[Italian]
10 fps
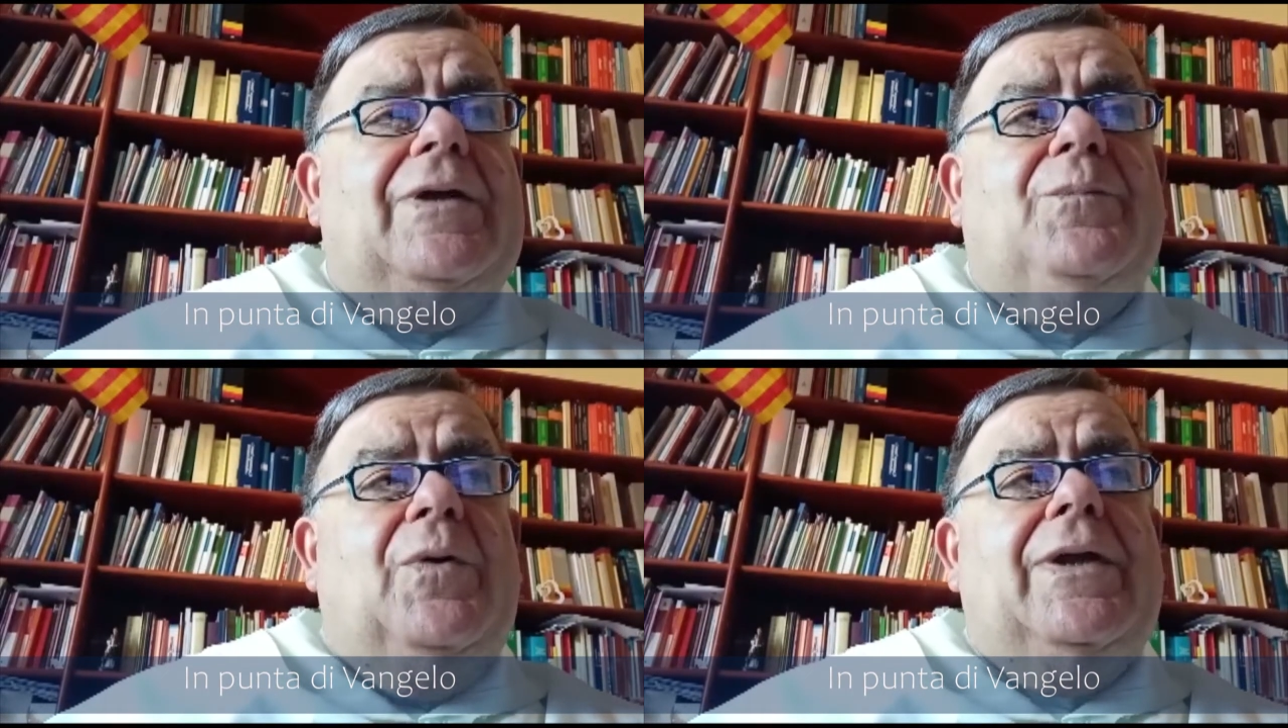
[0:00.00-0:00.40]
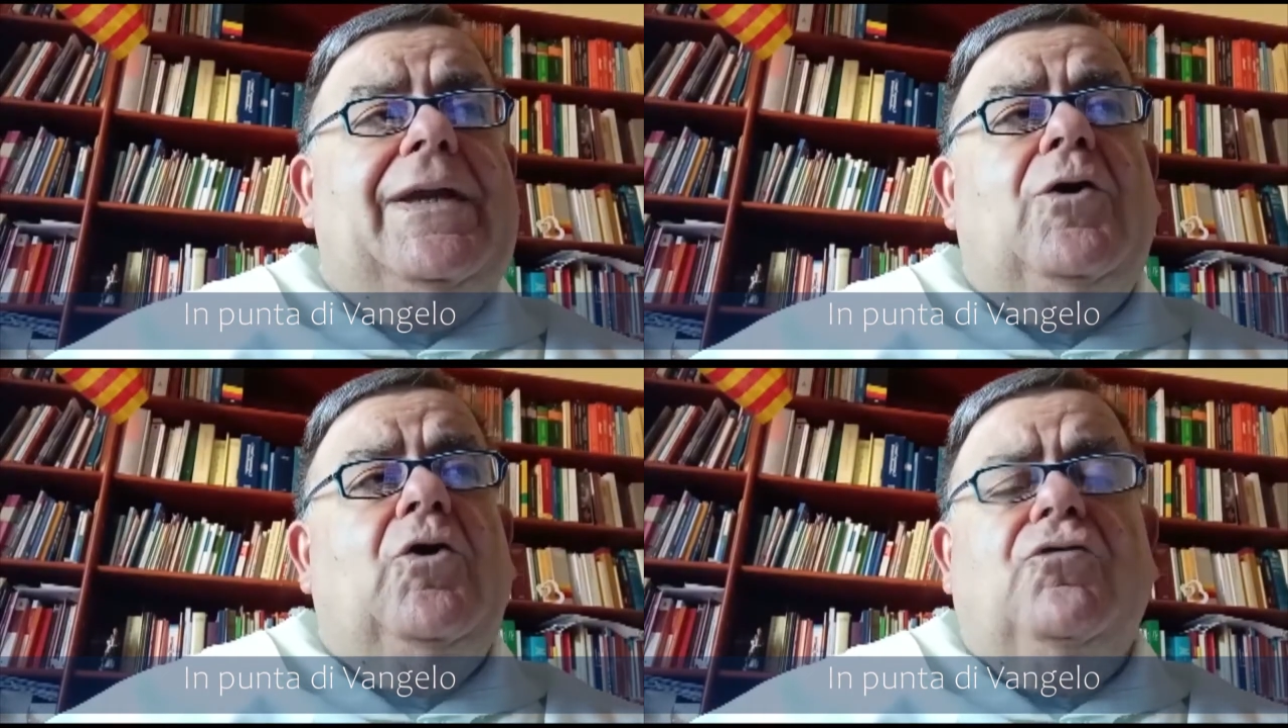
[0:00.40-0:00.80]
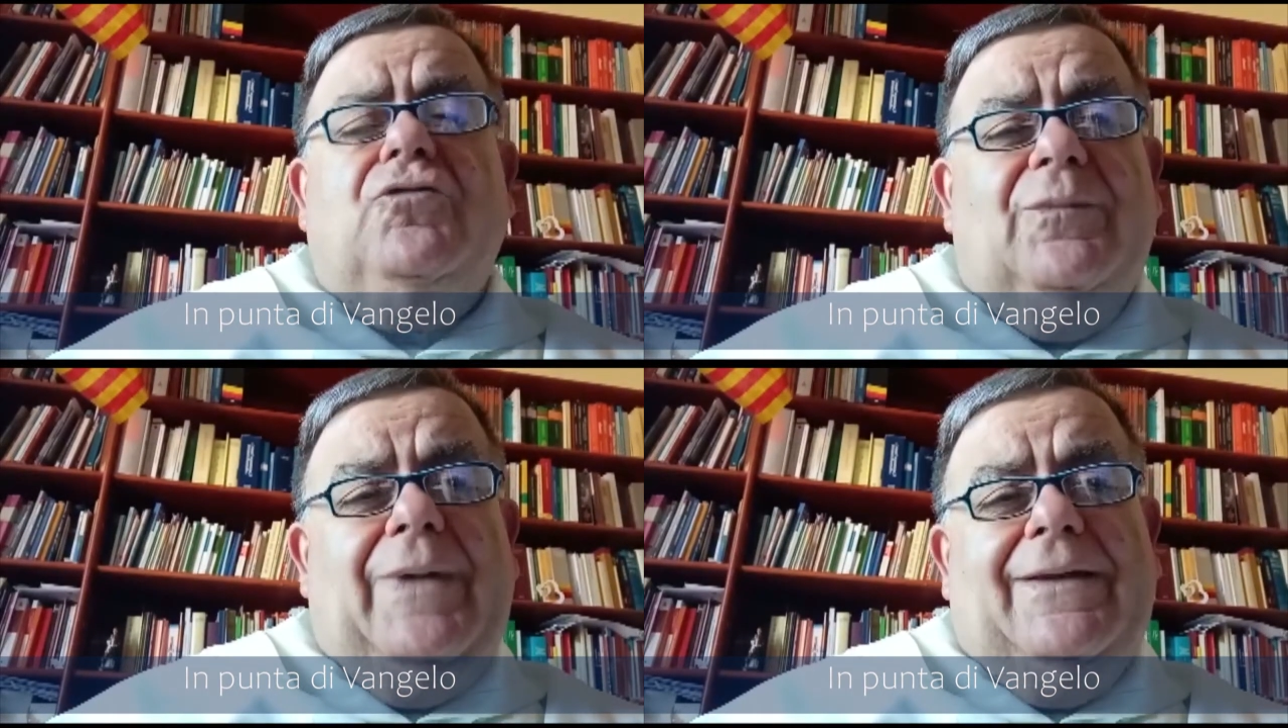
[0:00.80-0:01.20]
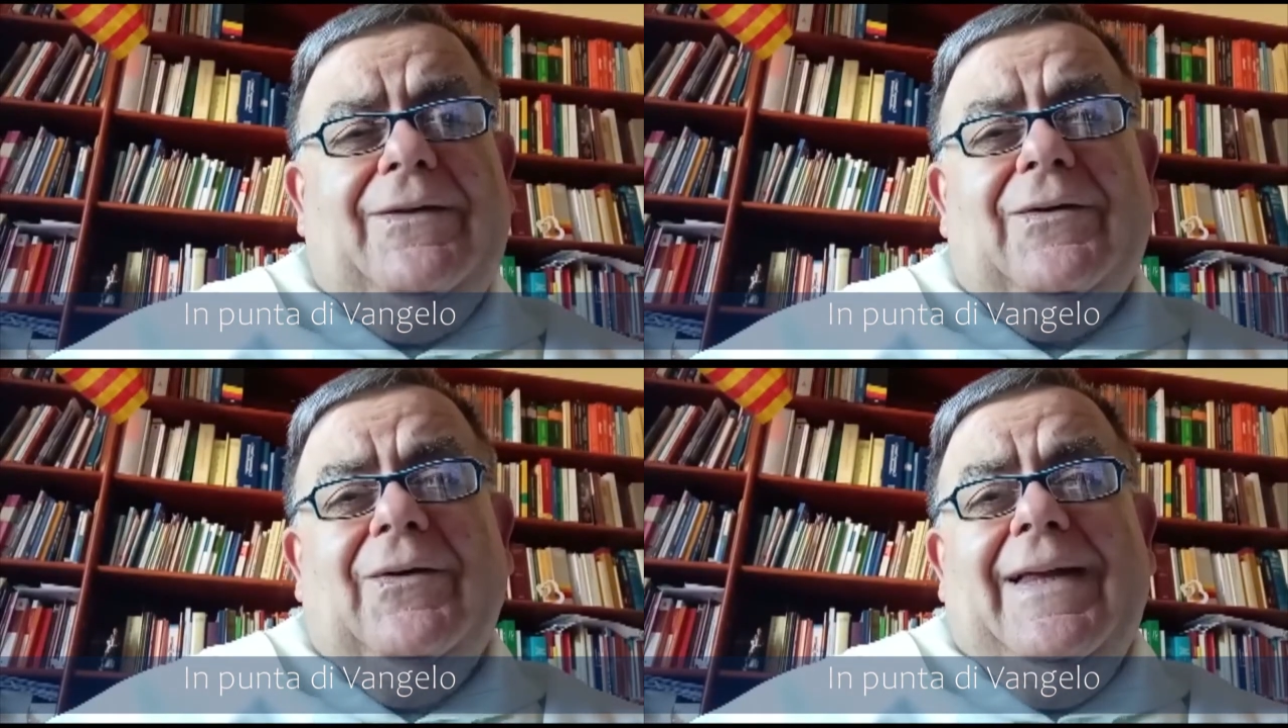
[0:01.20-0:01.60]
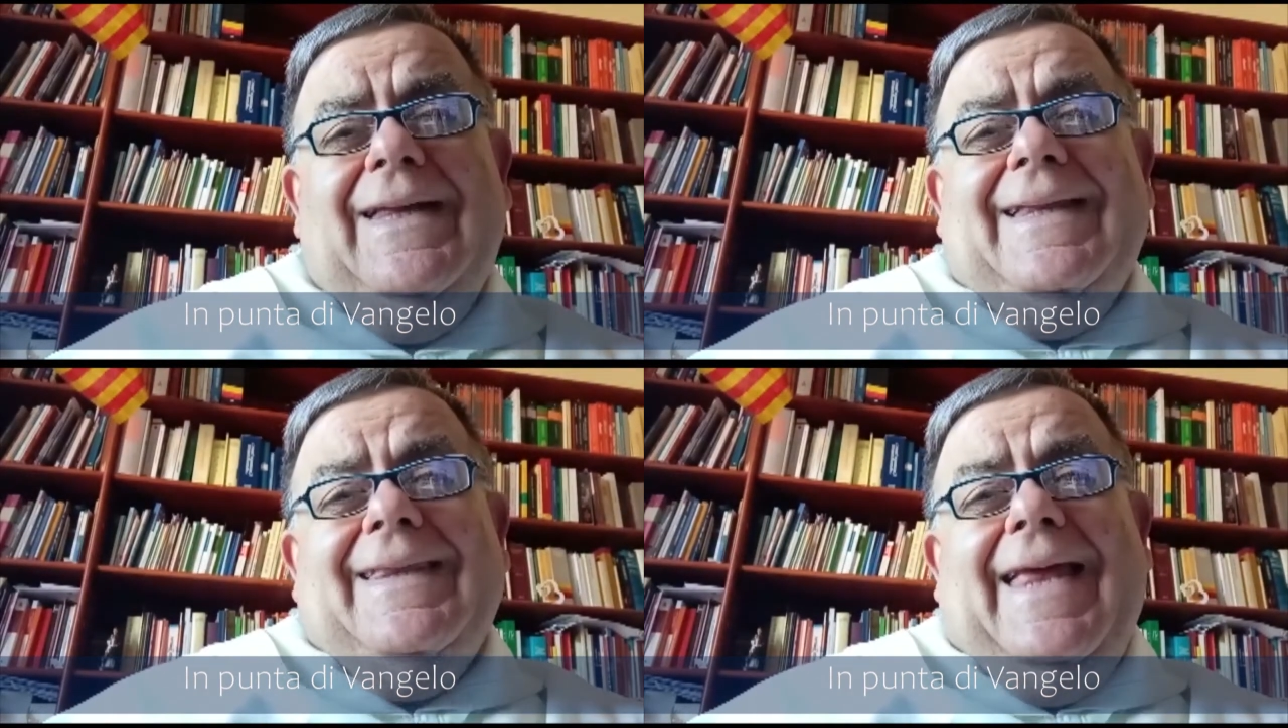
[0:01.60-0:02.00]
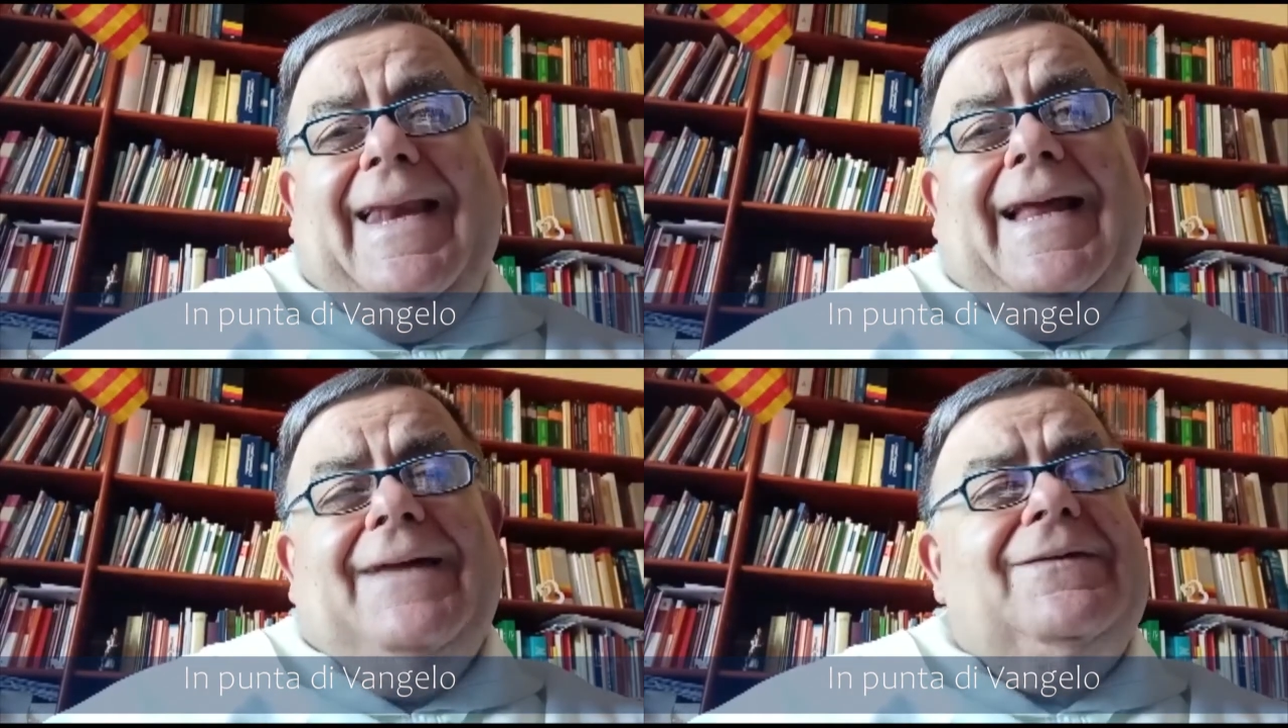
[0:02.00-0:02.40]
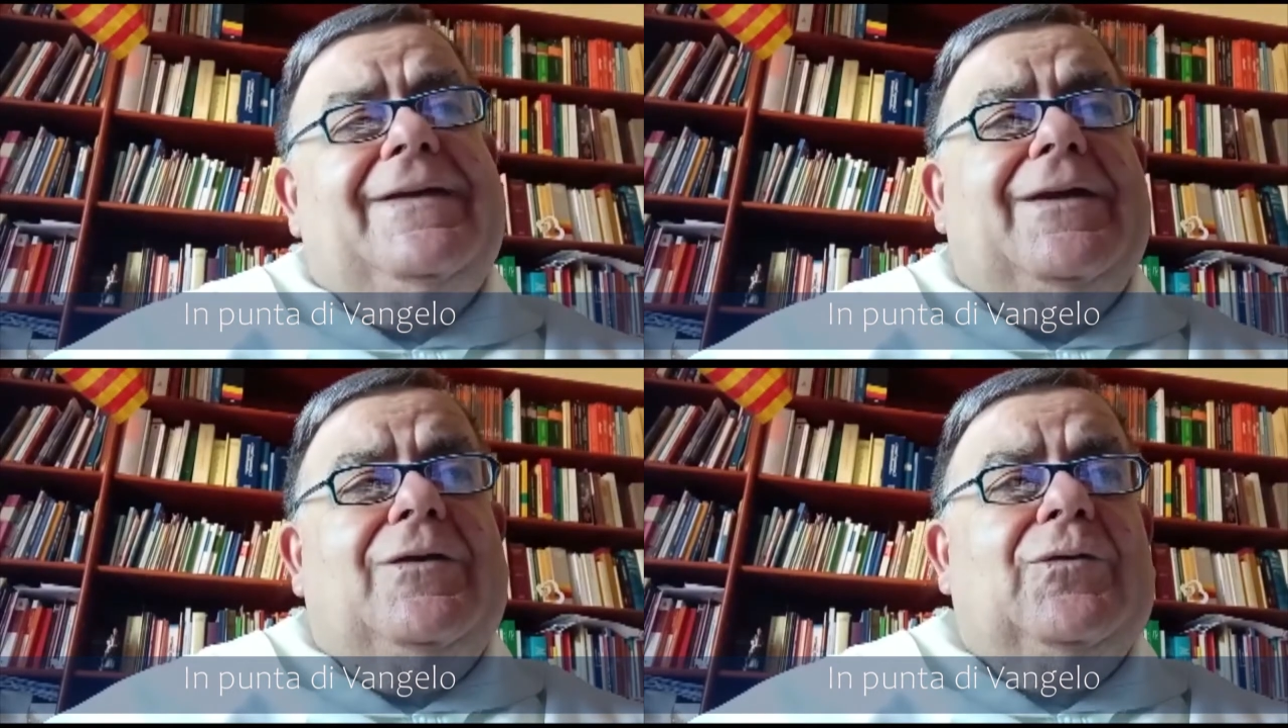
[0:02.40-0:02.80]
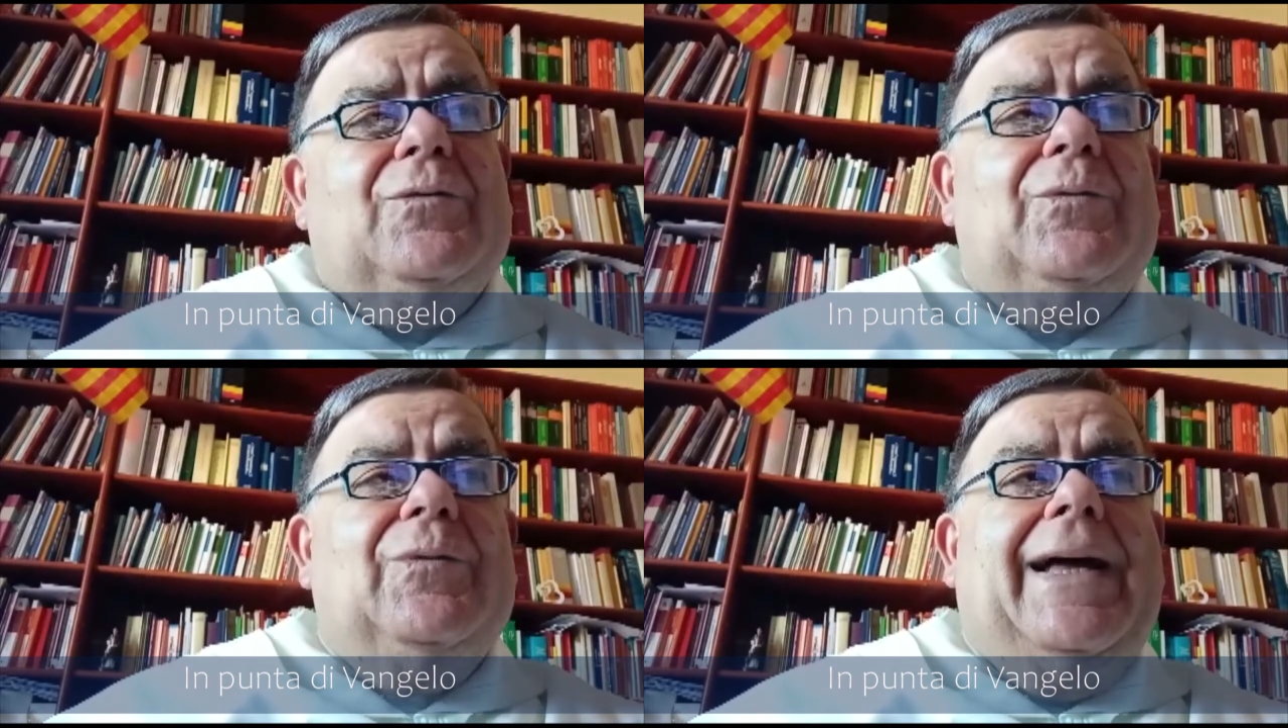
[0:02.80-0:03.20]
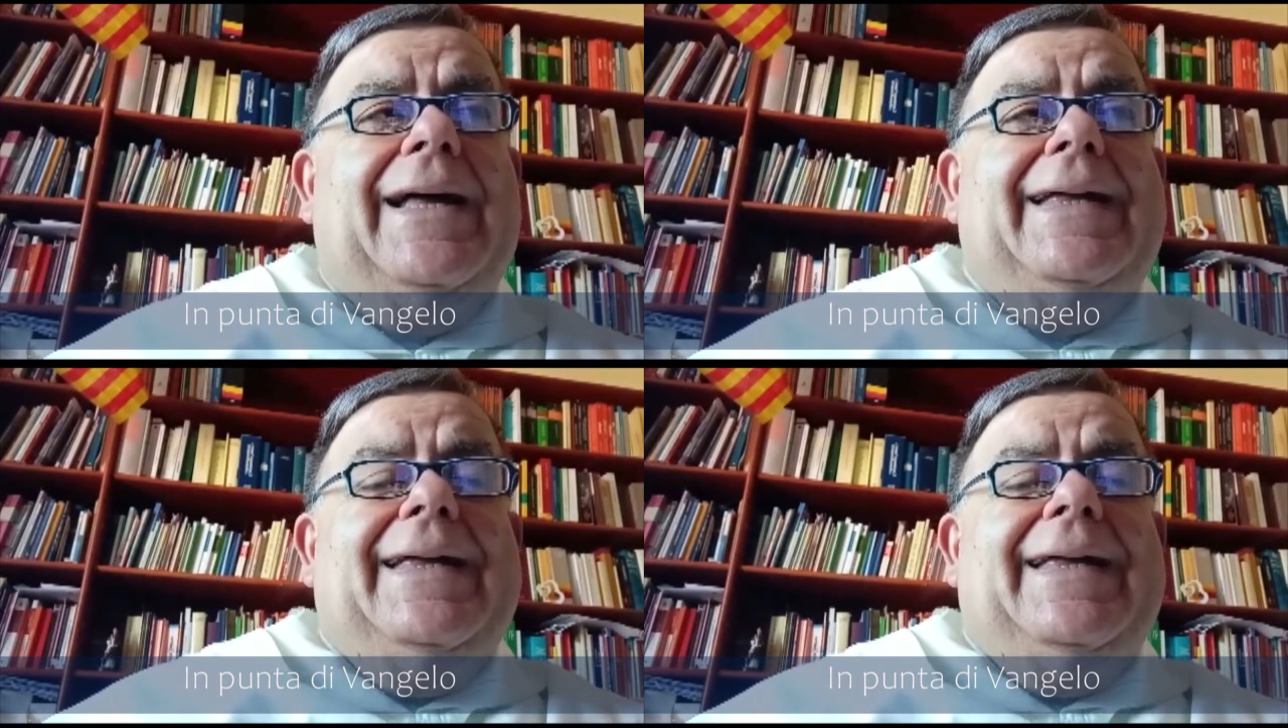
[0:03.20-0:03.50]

e poi il riconoscimento nella scrittura